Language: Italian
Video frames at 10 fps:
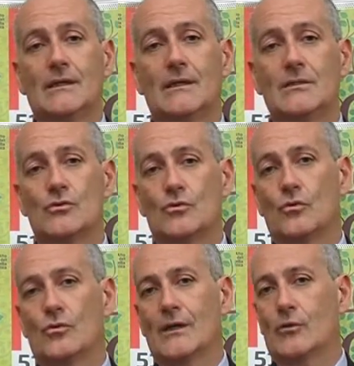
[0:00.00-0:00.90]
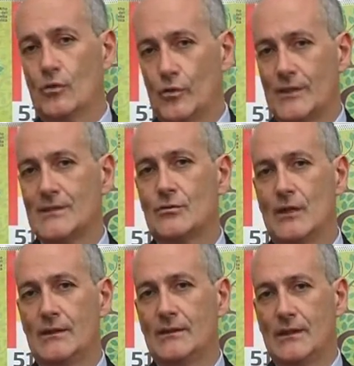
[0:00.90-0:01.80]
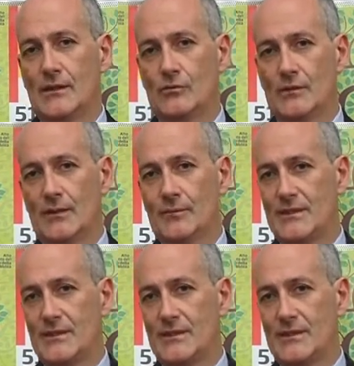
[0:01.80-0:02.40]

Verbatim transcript: che solo la collocazione all'interno della